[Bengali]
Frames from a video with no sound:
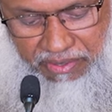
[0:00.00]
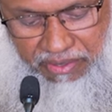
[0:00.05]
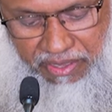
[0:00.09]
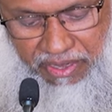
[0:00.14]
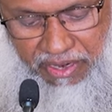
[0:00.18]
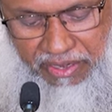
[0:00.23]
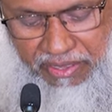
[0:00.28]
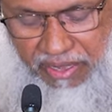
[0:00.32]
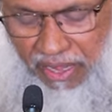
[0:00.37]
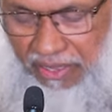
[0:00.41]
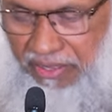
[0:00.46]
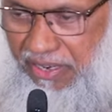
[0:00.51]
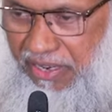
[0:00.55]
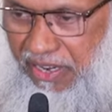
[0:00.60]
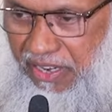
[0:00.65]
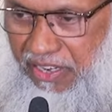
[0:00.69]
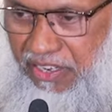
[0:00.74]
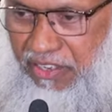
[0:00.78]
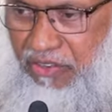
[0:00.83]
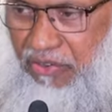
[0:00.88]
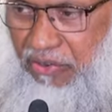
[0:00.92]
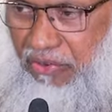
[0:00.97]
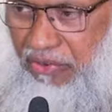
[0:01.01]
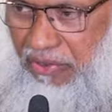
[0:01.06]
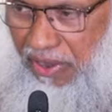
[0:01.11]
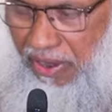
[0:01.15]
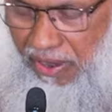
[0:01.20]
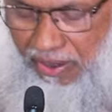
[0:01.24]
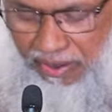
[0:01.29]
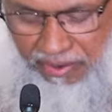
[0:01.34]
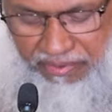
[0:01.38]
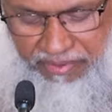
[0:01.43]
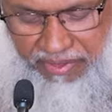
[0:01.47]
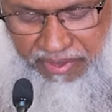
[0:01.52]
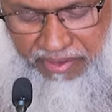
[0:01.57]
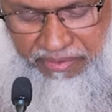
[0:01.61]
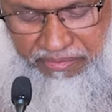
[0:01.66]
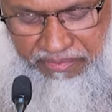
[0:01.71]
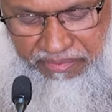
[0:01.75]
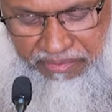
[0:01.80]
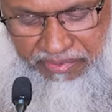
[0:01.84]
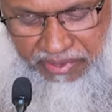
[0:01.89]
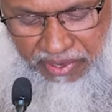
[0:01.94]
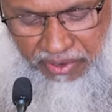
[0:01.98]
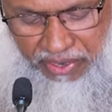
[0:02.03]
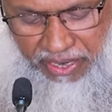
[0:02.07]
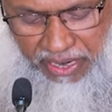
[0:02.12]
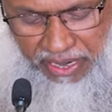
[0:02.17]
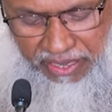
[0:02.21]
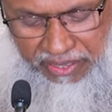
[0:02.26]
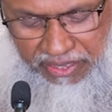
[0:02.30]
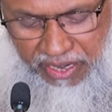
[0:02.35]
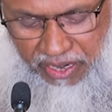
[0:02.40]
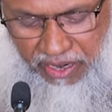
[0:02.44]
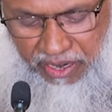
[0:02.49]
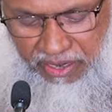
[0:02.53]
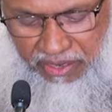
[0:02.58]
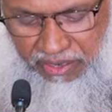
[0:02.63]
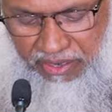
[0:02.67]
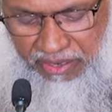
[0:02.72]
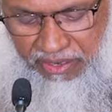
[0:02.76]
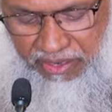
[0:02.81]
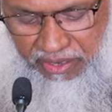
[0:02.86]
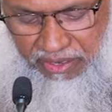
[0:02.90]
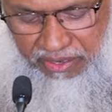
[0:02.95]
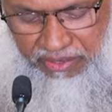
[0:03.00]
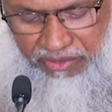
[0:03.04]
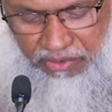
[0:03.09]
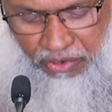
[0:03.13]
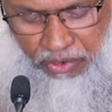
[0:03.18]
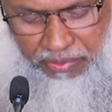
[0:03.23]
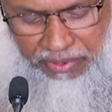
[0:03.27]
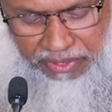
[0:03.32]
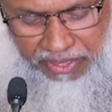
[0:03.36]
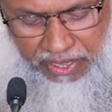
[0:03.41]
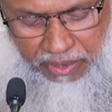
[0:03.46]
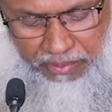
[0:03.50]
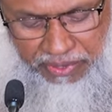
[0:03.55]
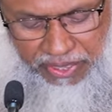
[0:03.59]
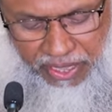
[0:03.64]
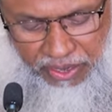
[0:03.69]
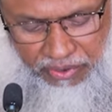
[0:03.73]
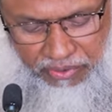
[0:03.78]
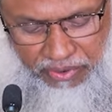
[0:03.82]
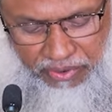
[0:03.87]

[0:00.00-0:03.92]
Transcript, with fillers: তিনি তাদেরকে কিছু হাদিয়া তোহফা দিয়ে বিদায়